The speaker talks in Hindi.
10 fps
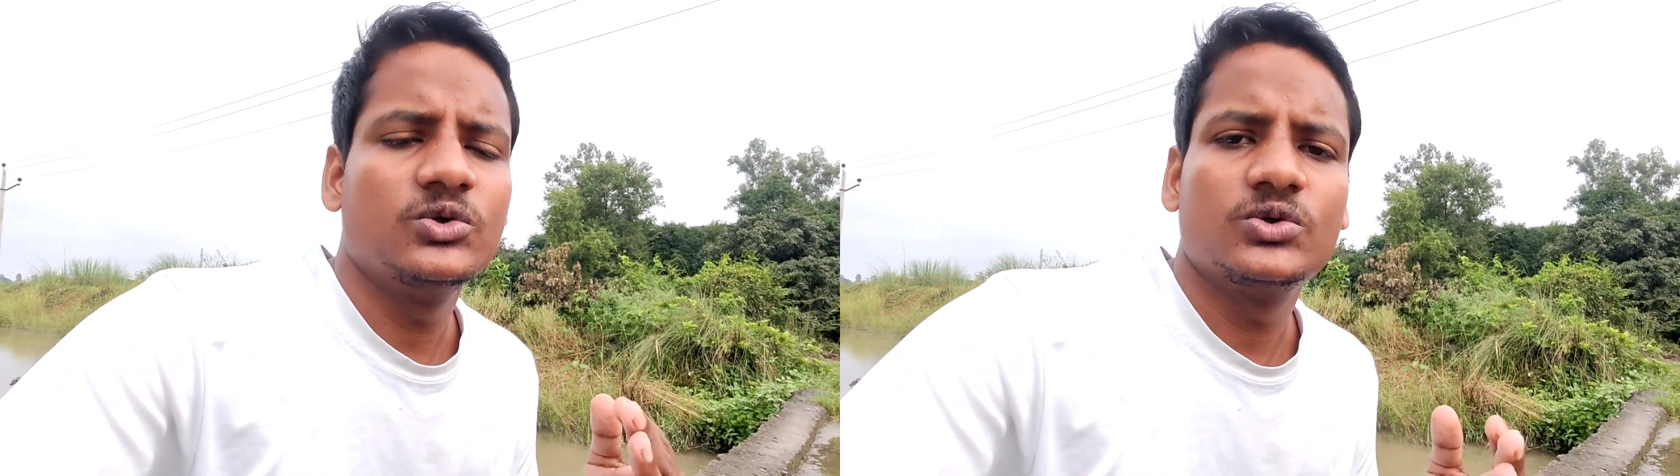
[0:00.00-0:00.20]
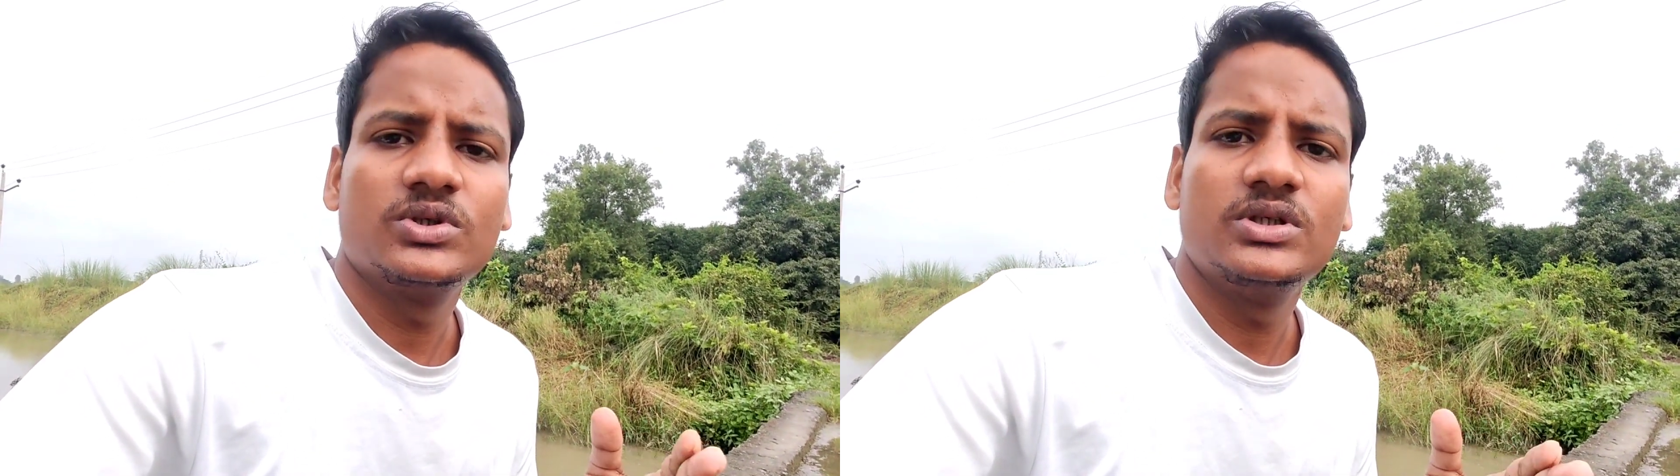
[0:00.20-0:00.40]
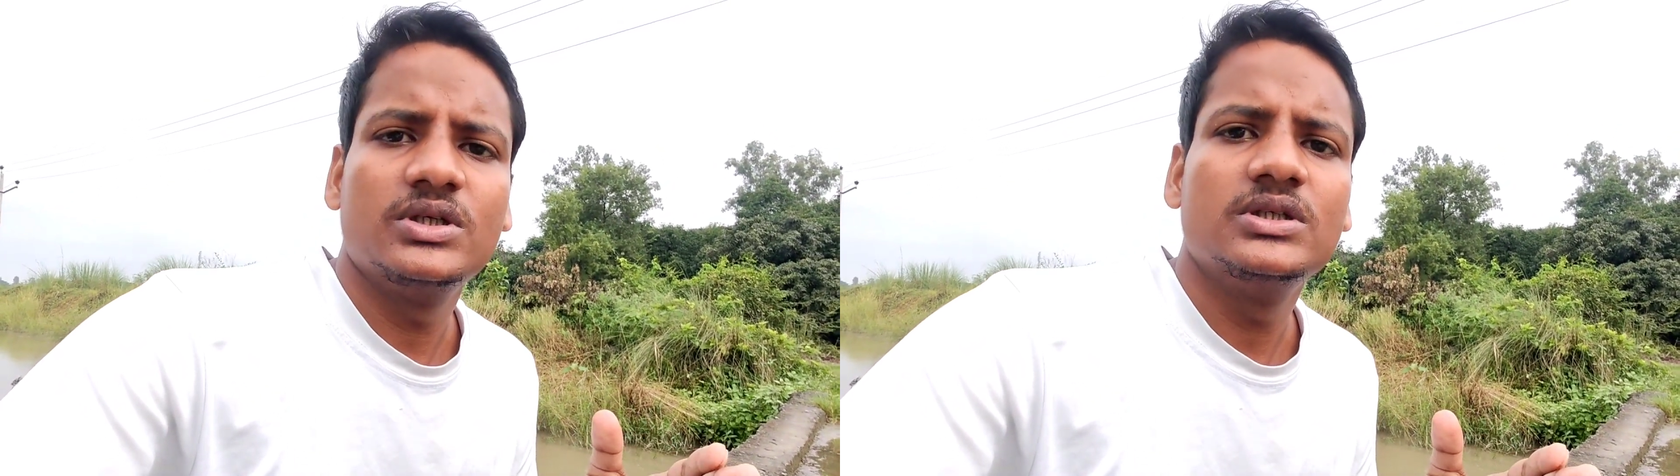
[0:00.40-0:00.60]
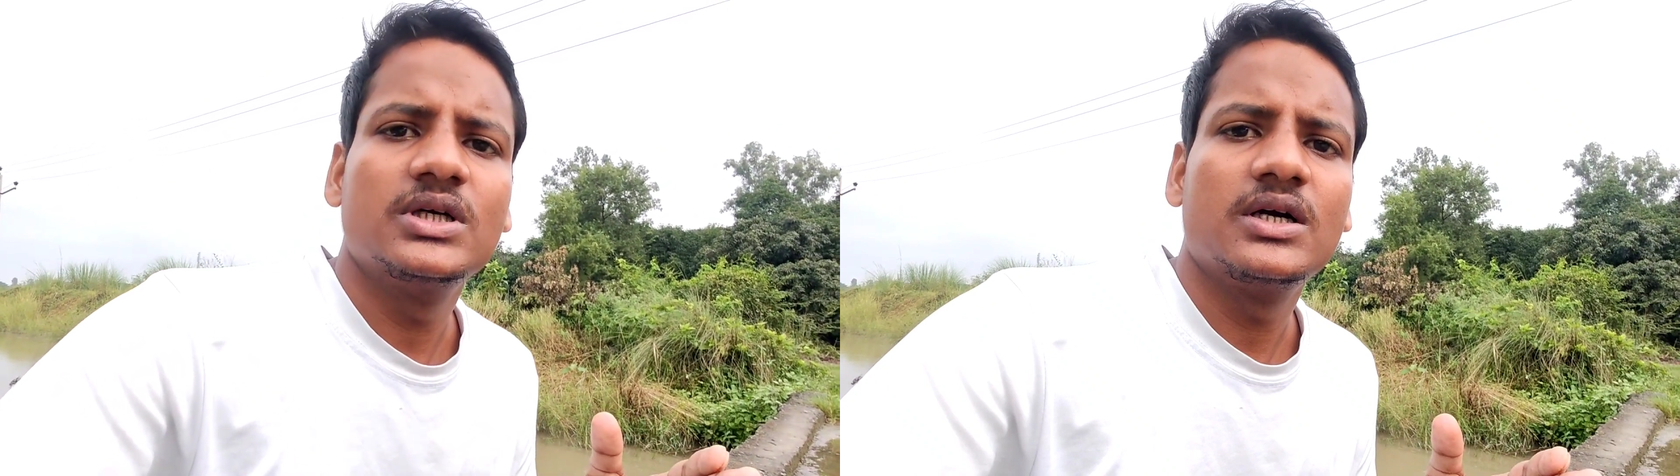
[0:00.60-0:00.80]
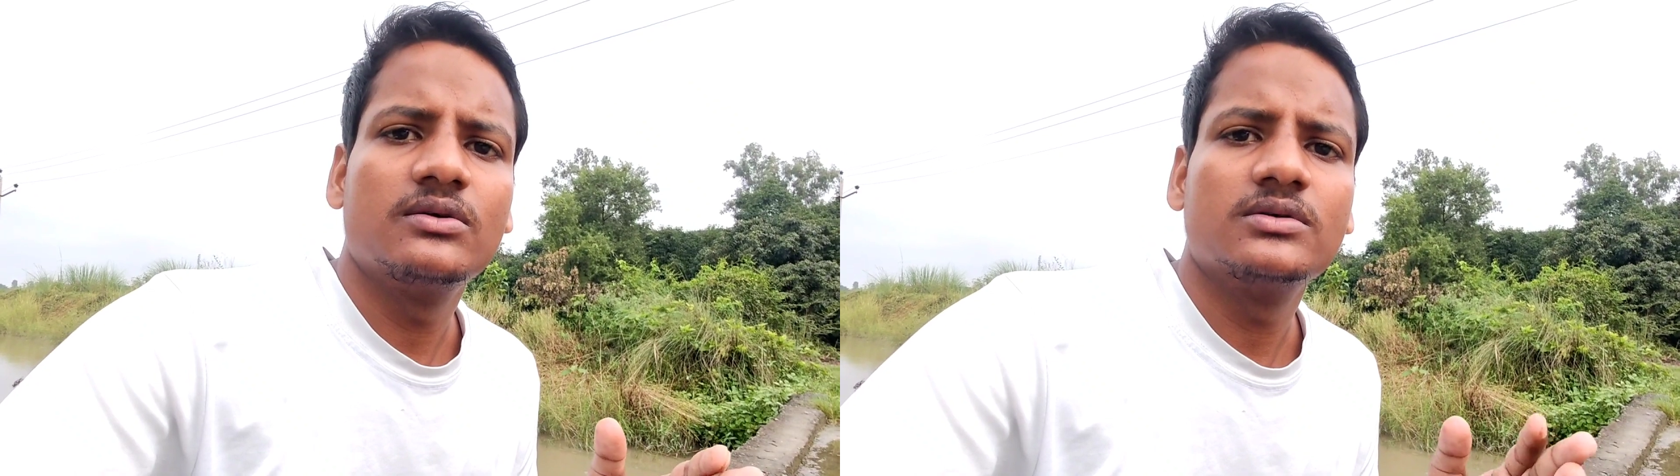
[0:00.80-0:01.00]
होती है
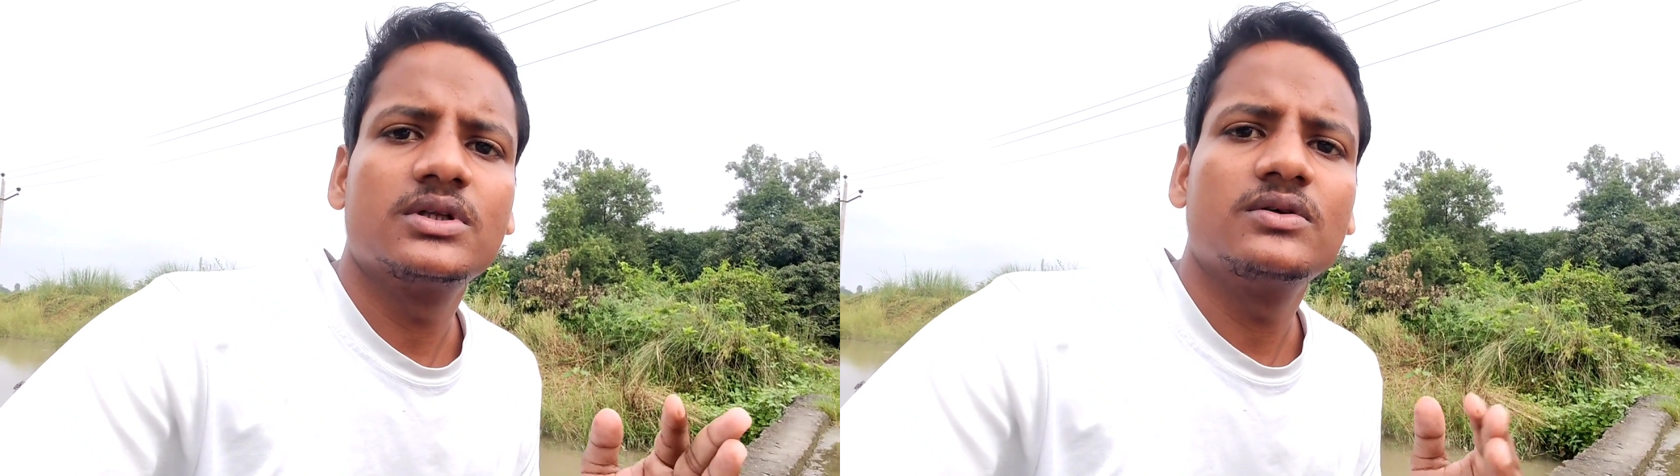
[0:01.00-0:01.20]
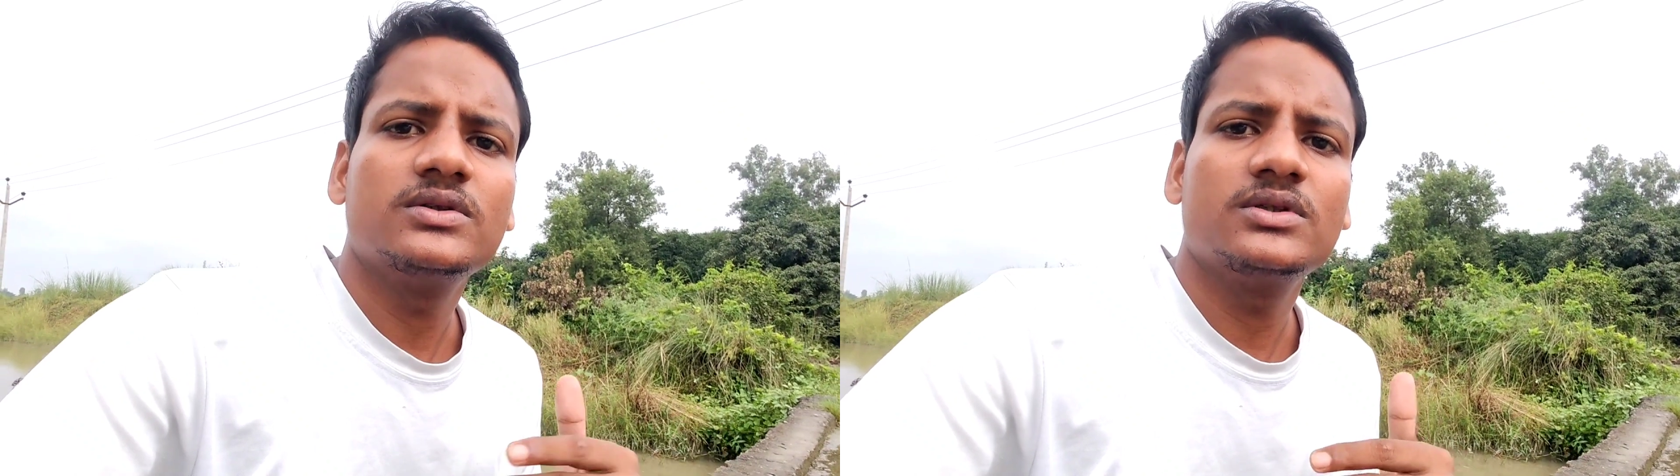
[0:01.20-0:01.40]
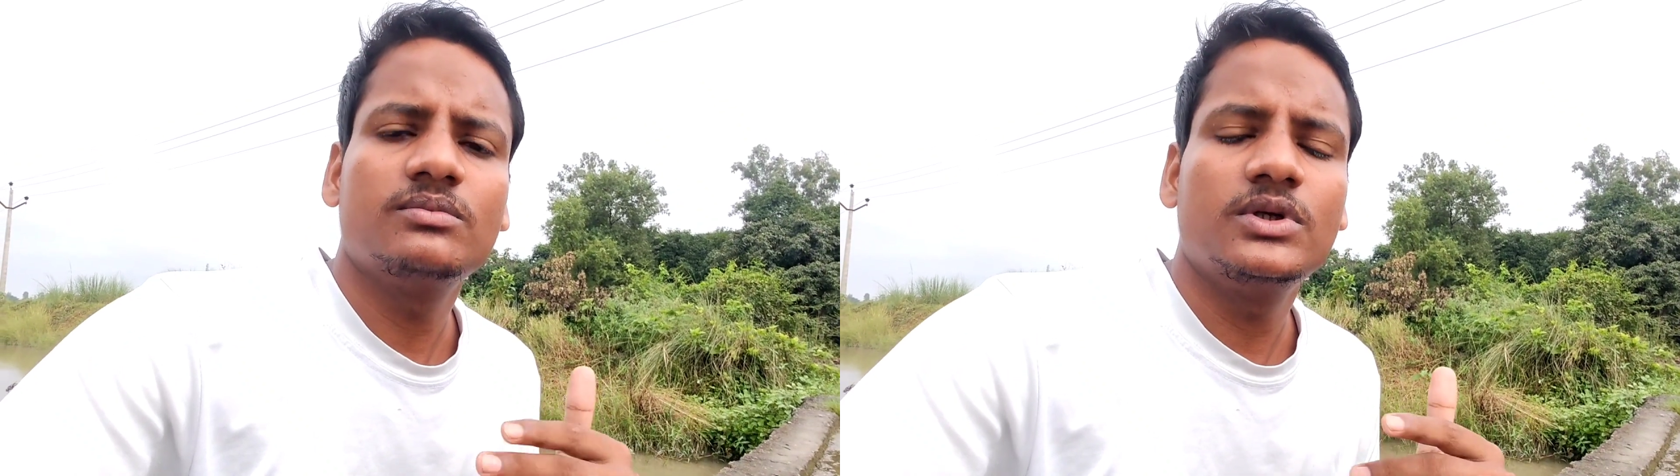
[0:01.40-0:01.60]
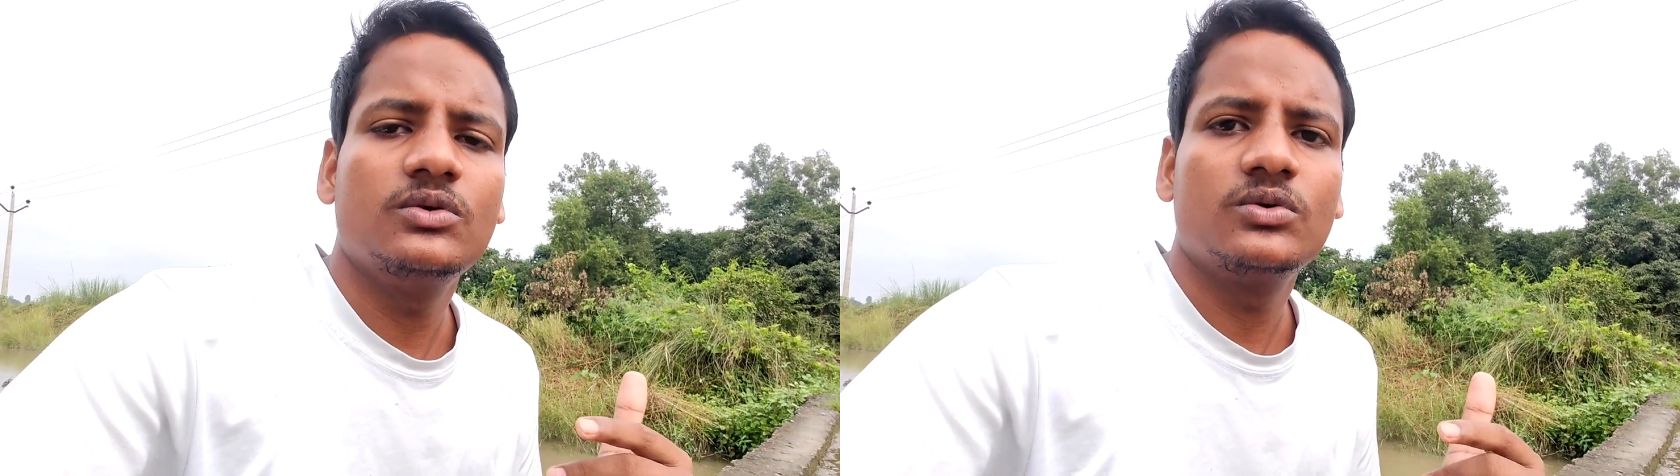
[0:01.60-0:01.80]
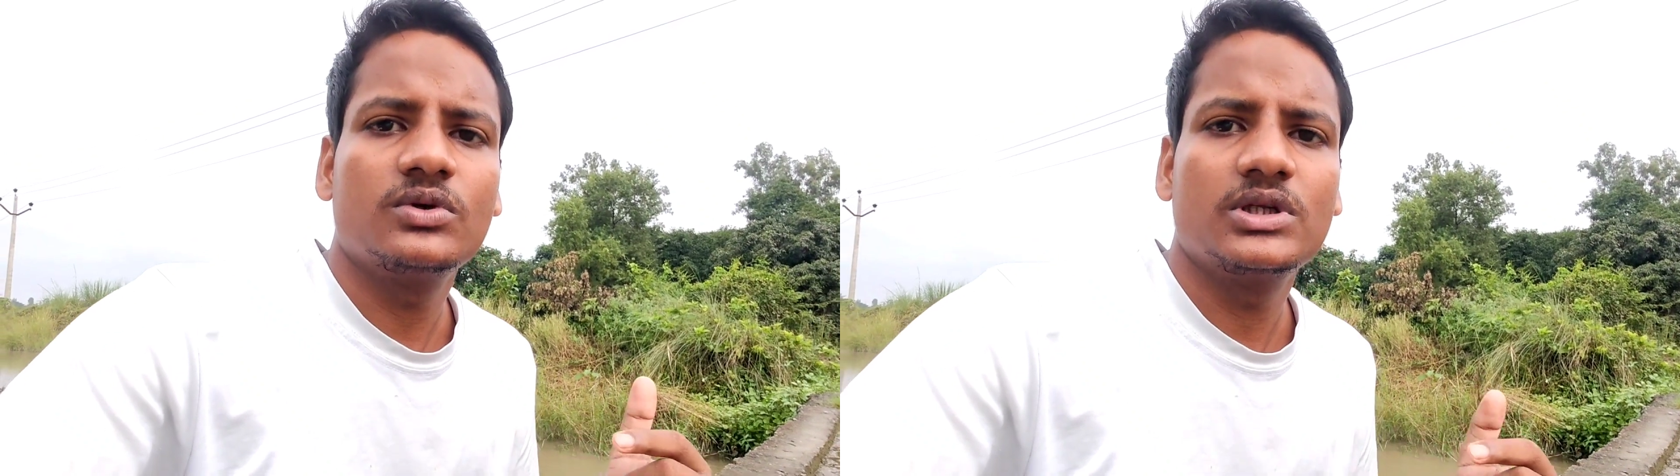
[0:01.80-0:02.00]
झाड़ होता है वो सब में
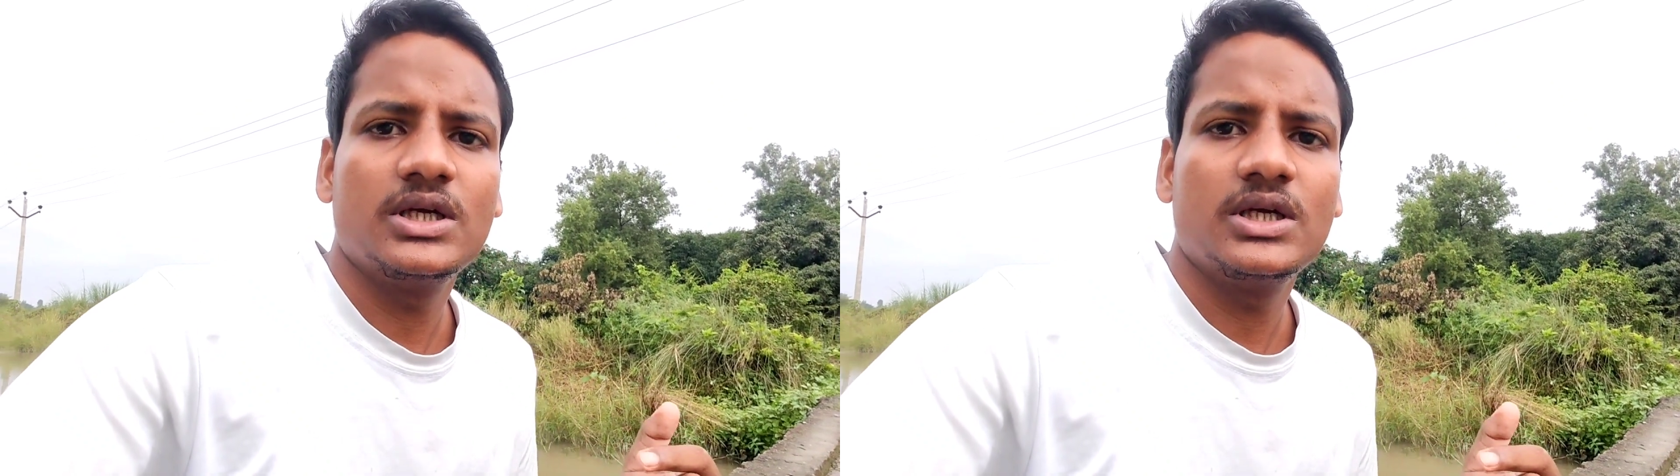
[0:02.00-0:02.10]
लुक